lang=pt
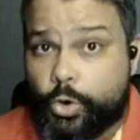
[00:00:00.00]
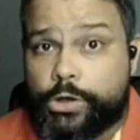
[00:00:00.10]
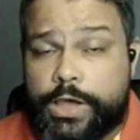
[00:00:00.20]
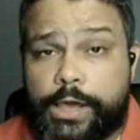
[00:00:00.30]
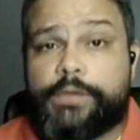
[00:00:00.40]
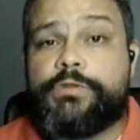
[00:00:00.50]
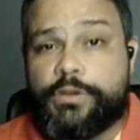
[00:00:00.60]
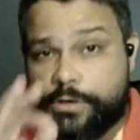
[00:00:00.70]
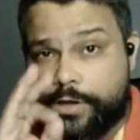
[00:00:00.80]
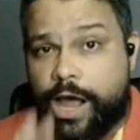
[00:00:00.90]
Ok,
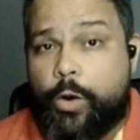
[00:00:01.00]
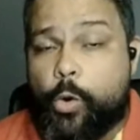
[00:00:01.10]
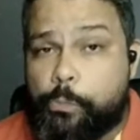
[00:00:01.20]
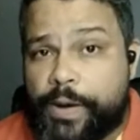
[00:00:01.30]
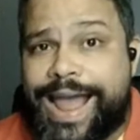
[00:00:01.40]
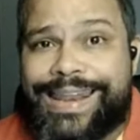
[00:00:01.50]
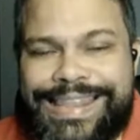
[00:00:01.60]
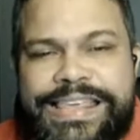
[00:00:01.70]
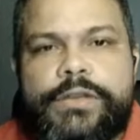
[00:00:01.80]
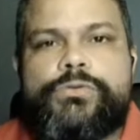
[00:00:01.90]
acompanha a
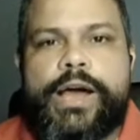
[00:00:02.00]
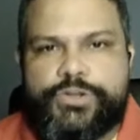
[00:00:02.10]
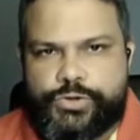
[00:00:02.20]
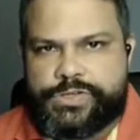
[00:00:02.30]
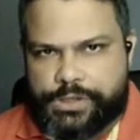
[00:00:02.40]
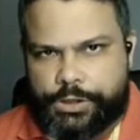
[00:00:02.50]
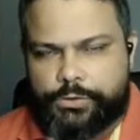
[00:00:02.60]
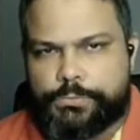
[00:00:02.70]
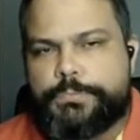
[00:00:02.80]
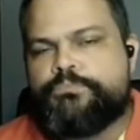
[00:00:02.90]
linha do
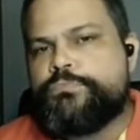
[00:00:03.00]
raciocínio.